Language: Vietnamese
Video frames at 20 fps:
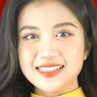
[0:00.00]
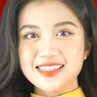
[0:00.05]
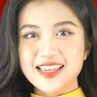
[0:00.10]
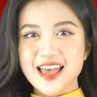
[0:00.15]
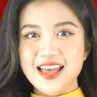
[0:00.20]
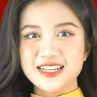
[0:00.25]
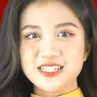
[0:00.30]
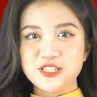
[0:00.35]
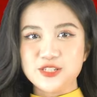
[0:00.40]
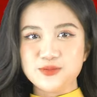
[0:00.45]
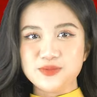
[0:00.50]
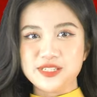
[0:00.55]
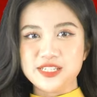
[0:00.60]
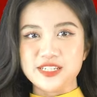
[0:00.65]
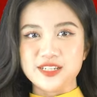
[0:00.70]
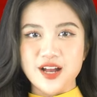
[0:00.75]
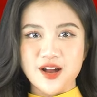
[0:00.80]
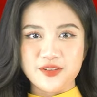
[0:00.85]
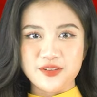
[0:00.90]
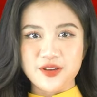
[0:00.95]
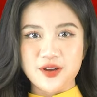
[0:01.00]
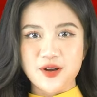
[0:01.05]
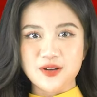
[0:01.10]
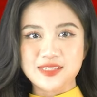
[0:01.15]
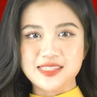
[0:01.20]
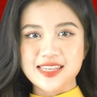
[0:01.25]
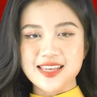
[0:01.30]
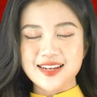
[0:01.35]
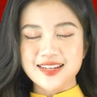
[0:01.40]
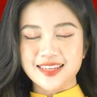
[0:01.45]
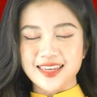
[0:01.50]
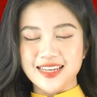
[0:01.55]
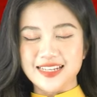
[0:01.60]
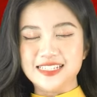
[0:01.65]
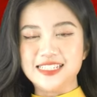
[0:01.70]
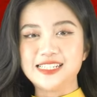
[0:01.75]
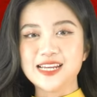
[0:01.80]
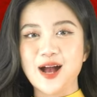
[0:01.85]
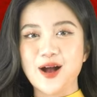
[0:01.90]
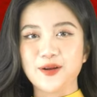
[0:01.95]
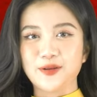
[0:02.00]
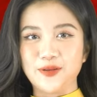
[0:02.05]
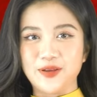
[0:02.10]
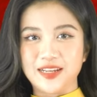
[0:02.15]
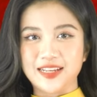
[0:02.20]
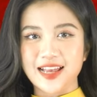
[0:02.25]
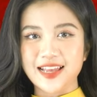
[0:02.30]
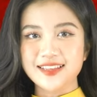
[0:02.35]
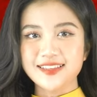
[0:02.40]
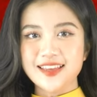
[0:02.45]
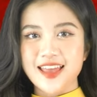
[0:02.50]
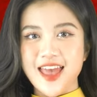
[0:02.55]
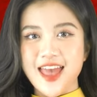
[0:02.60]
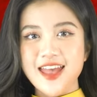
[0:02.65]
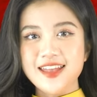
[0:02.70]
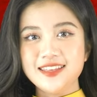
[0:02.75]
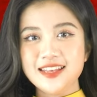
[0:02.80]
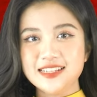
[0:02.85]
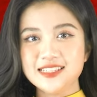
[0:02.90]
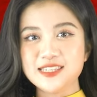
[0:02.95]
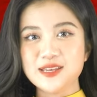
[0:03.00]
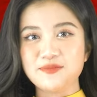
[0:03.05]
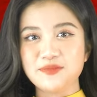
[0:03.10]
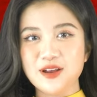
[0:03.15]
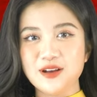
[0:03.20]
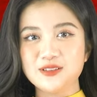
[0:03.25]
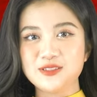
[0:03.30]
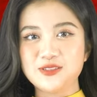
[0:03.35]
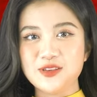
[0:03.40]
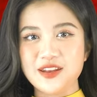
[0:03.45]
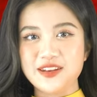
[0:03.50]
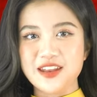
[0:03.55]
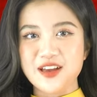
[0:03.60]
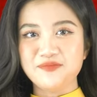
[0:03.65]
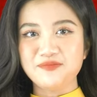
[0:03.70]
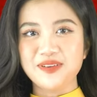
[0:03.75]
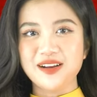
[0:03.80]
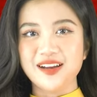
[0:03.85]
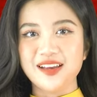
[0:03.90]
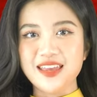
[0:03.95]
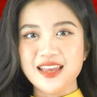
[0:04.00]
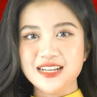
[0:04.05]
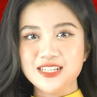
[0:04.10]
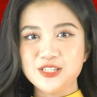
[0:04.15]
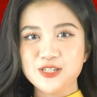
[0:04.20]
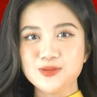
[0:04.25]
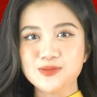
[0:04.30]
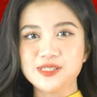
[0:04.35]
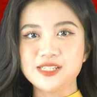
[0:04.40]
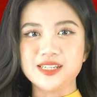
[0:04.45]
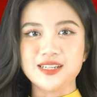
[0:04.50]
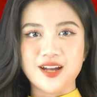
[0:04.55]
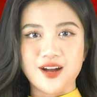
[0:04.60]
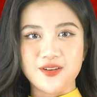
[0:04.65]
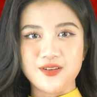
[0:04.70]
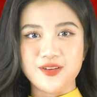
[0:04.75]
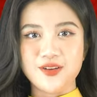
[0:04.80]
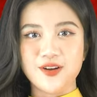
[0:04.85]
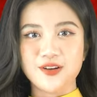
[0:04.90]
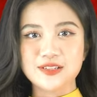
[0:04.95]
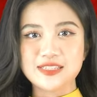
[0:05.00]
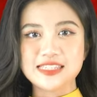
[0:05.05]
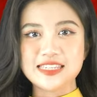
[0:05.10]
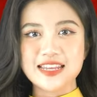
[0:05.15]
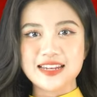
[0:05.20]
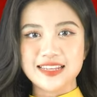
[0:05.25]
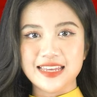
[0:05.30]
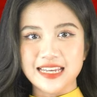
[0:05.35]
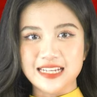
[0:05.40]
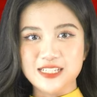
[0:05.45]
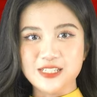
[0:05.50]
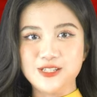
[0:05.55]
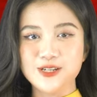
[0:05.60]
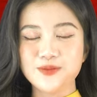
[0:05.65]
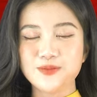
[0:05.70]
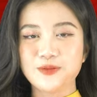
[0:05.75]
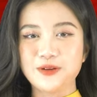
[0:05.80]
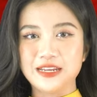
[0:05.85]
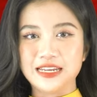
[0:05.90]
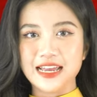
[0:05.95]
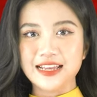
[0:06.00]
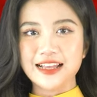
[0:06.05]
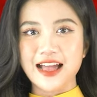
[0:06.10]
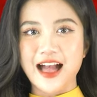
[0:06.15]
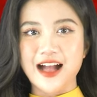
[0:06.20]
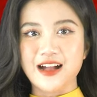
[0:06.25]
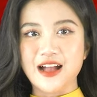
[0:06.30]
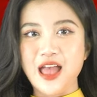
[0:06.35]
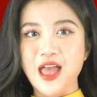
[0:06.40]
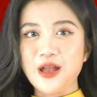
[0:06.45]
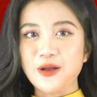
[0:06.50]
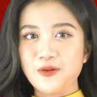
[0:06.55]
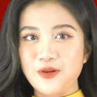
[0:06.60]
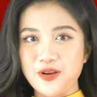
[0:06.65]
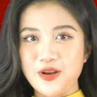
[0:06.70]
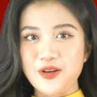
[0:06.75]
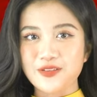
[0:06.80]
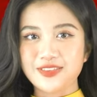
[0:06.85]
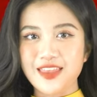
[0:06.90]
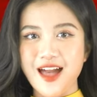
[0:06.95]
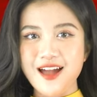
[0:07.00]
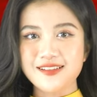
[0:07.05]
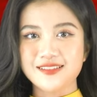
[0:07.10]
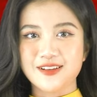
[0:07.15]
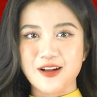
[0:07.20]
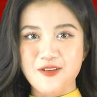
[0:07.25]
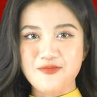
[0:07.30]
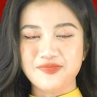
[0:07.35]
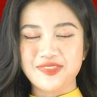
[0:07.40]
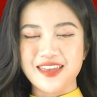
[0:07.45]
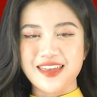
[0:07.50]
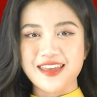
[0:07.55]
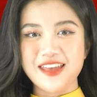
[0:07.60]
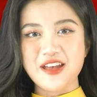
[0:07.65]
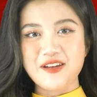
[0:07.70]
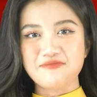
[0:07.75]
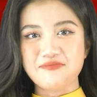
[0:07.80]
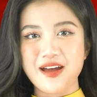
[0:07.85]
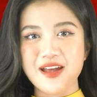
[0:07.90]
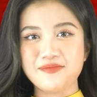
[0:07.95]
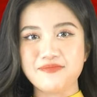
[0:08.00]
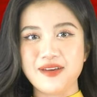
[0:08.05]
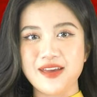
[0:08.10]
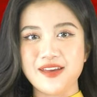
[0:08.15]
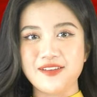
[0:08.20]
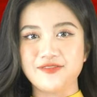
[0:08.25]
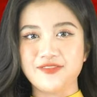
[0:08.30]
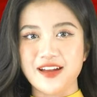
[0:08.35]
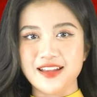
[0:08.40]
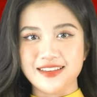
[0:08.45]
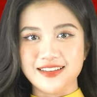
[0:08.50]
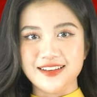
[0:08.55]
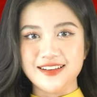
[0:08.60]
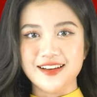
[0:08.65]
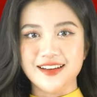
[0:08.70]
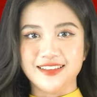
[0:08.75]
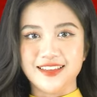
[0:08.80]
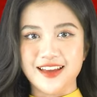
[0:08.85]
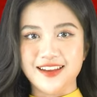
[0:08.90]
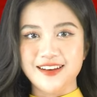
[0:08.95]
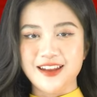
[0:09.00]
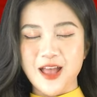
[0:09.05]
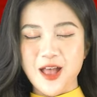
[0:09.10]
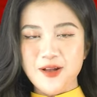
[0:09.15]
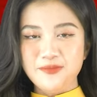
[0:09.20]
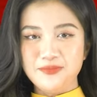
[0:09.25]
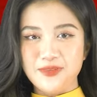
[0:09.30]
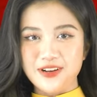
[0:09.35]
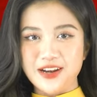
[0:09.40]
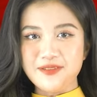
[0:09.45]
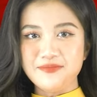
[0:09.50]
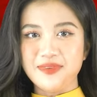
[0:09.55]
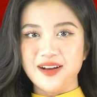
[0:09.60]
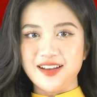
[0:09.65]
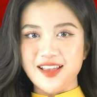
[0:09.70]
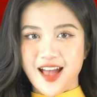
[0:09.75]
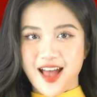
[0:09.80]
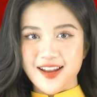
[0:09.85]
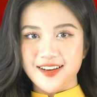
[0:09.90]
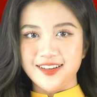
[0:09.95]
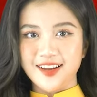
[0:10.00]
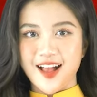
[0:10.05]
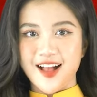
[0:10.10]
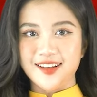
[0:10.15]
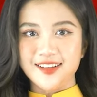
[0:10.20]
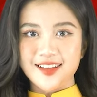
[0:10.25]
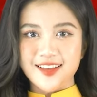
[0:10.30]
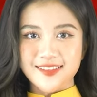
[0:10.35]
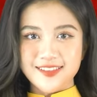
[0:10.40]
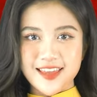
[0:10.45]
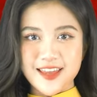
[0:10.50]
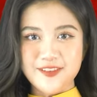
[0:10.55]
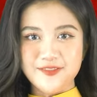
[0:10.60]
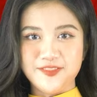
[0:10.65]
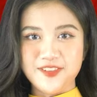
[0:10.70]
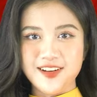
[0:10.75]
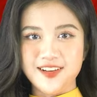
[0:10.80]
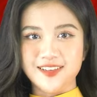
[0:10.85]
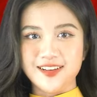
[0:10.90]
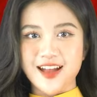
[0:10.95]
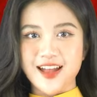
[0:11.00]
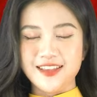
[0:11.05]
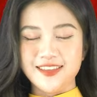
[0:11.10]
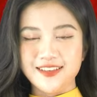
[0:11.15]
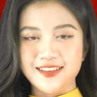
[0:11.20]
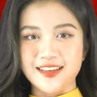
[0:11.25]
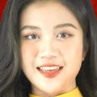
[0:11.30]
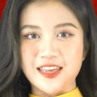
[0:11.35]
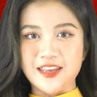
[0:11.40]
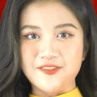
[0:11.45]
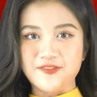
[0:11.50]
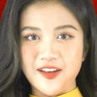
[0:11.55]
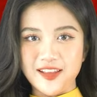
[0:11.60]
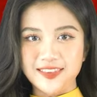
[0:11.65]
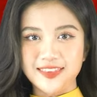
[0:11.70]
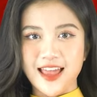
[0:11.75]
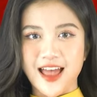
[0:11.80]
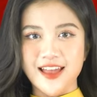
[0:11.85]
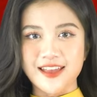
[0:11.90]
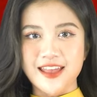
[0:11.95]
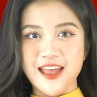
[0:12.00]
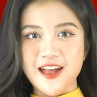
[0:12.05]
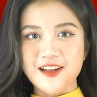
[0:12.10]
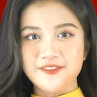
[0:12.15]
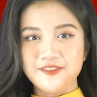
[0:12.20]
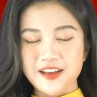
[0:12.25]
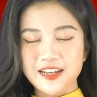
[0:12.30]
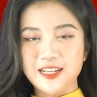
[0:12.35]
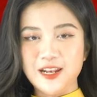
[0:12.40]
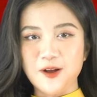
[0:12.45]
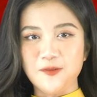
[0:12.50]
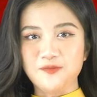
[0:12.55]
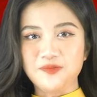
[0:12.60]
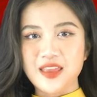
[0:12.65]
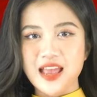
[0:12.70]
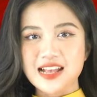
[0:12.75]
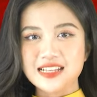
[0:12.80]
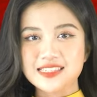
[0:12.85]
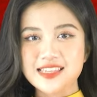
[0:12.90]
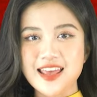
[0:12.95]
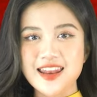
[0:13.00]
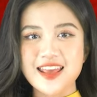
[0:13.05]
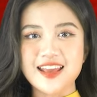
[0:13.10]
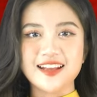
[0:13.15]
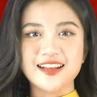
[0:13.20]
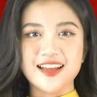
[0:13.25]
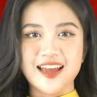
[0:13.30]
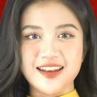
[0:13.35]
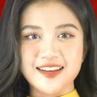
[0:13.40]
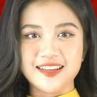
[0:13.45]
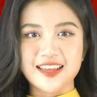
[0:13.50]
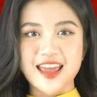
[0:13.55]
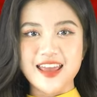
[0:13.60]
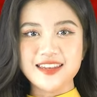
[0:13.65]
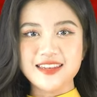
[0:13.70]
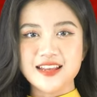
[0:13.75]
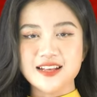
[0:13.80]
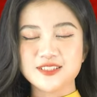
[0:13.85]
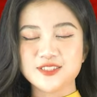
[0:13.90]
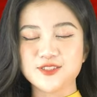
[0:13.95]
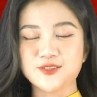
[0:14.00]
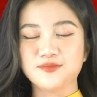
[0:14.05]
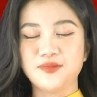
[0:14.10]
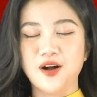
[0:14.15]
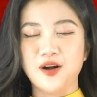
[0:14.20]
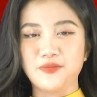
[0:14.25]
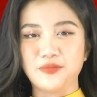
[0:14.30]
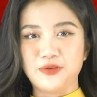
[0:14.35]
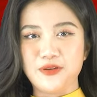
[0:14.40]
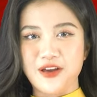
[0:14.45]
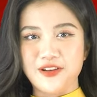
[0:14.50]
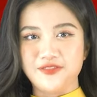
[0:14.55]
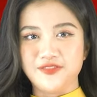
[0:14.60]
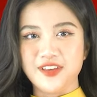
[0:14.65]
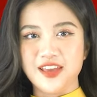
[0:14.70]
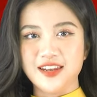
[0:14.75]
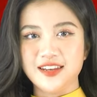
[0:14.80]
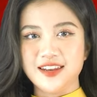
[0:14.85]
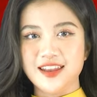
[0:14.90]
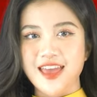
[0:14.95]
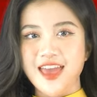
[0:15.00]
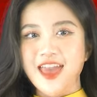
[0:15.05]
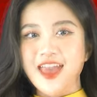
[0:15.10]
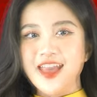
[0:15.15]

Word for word: TCA chương trình audio xin kính chào quý khách. Nhân dịp đầu xuân năm mới, chương trình audio xin kính chúc quý khách hàng, quý đối tác, công ty, bạn bè và những người thân một năm mới an khang, thịnh vượng, như ý phát tài, phát lộc, gia đình gắn kết, sum họp đoàn viên.